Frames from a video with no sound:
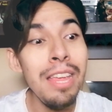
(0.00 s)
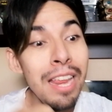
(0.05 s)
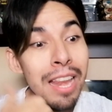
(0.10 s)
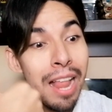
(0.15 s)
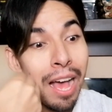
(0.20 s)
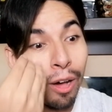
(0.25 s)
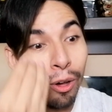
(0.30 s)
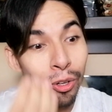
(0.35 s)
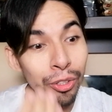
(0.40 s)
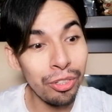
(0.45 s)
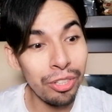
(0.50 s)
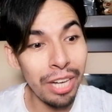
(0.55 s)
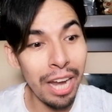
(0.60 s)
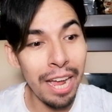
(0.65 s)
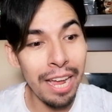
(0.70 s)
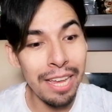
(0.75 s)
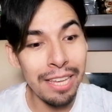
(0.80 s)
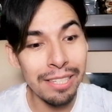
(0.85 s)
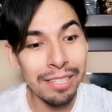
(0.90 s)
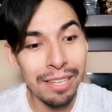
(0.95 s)
Y la
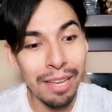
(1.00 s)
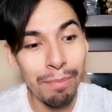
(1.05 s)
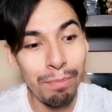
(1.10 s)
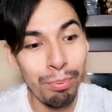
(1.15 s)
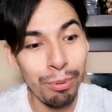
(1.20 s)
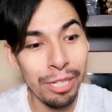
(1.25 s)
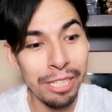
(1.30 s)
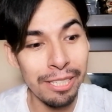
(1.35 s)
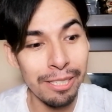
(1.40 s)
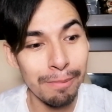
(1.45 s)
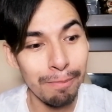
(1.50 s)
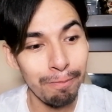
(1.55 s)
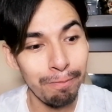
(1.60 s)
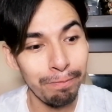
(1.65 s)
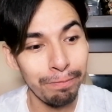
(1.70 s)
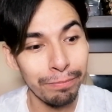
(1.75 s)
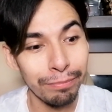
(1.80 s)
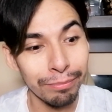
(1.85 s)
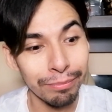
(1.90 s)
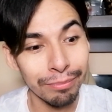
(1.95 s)
otra es que pues
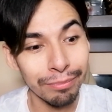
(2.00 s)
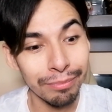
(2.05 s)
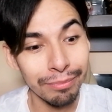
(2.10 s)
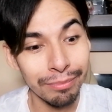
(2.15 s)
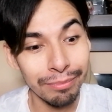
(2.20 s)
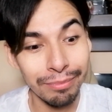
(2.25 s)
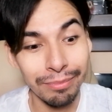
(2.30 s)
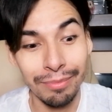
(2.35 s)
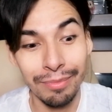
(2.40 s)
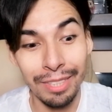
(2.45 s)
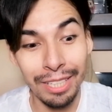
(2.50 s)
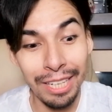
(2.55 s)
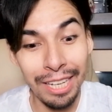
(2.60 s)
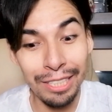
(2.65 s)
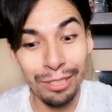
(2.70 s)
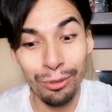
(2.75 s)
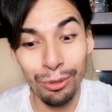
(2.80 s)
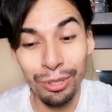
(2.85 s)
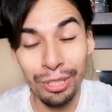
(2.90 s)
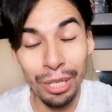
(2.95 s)

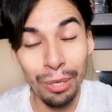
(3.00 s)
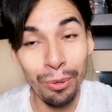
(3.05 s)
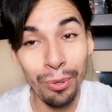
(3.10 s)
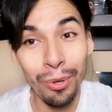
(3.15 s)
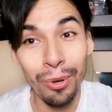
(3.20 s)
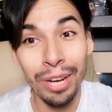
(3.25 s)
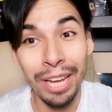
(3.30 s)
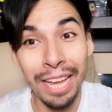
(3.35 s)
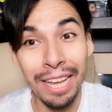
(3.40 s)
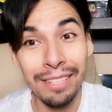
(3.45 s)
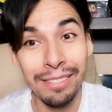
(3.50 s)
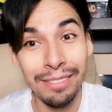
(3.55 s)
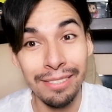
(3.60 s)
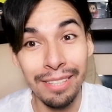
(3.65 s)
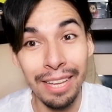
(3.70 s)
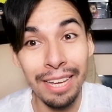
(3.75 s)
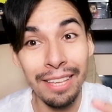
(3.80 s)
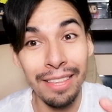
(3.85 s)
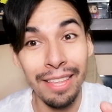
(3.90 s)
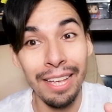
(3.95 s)
estoy seguro que
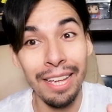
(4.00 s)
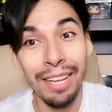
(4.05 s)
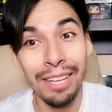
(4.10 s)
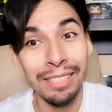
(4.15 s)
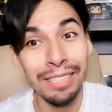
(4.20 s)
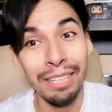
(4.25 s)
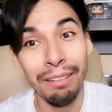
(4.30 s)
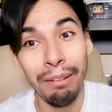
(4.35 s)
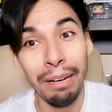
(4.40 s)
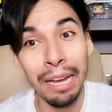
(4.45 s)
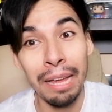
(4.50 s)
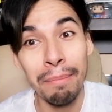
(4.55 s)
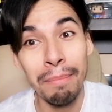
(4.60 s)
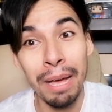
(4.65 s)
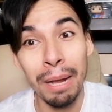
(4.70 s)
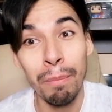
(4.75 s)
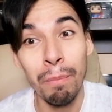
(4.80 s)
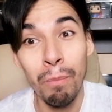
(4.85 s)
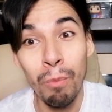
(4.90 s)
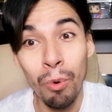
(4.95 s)
esta idea se va a
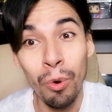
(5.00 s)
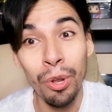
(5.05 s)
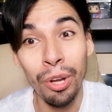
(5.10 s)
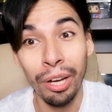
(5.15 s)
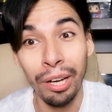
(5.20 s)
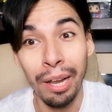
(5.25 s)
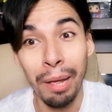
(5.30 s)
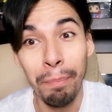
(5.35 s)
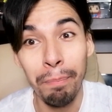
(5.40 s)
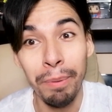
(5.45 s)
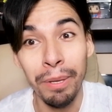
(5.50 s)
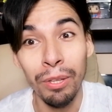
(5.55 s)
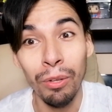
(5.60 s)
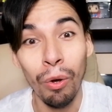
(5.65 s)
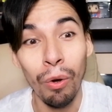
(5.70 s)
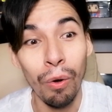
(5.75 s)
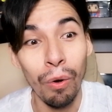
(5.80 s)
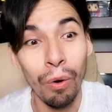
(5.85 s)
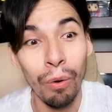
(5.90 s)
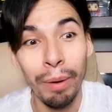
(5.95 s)
quemar muy
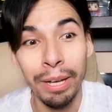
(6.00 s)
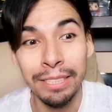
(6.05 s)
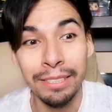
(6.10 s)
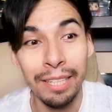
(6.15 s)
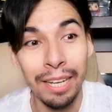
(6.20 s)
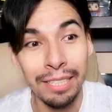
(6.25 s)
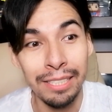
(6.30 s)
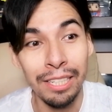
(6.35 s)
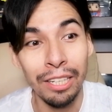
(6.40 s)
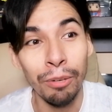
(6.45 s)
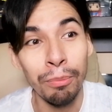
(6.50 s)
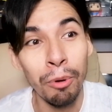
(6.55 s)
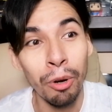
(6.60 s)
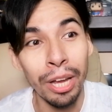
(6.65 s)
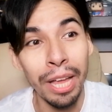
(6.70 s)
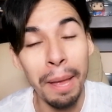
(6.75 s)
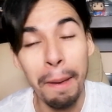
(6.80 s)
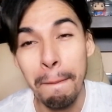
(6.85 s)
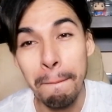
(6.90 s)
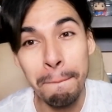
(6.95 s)
rápido o va a ser así
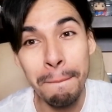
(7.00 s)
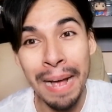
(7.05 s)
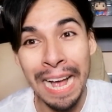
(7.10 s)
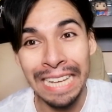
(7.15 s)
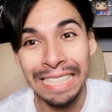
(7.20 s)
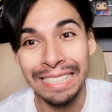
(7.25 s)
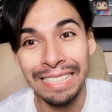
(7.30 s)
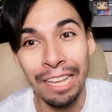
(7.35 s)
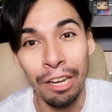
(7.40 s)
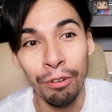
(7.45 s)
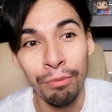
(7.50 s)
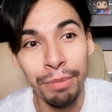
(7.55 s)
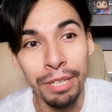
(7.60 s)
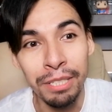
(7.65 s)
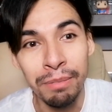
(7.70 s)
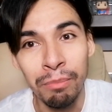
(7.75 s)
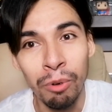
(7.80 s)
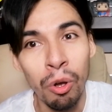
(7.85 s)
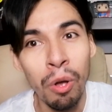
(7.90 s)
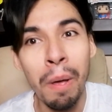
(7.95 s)
como que más de lo
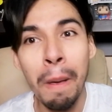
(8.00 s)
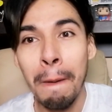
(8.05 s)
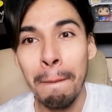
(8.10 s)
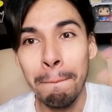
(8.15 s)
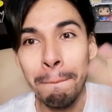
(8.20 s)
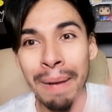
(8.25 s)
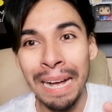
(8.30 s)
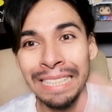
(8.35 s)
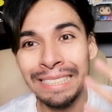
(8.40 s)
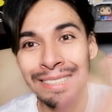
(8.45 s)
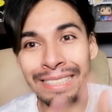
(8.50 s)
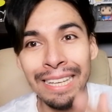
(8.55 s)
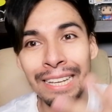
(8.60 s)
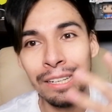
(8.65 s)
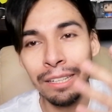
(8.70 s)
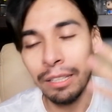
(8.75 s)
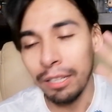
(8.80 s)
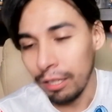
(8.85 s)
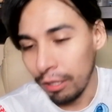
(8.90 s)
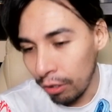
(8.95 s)
mismo. Va a
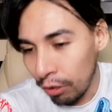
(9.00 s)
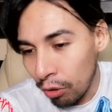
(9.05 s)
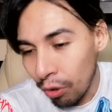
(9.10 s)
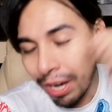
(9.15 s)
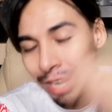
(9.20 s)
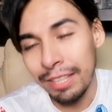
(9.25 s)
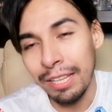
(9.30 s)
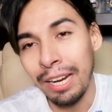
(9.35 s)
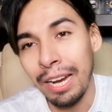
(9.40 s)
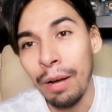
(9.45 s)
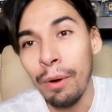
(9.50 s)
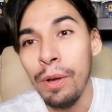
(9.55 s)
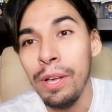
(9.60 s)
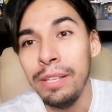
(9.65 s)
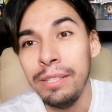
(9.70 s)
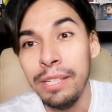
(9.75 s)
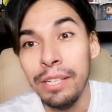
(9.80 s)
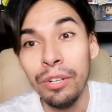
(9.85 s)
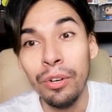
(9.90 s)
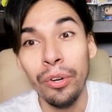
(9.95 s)
ser lo que te acabo
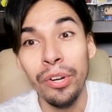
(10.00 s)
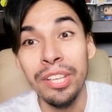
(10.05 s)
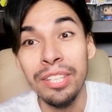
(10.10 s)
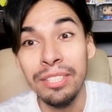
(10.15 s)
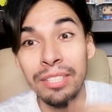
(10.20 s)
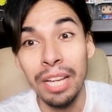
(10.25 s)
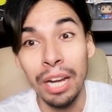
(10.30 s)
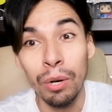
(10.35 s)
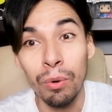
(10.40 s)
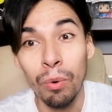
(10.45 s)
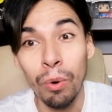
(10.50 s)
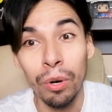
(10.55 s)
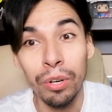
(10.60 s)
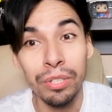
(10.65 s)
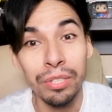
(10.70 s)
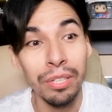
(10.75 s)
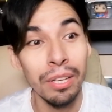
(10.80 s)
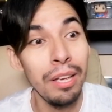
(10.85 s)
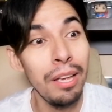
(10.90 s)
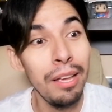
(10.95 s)
de decir con Star
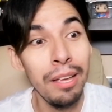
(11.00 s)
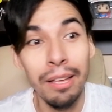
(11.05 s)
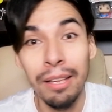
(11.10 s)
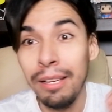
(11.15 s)
Wars.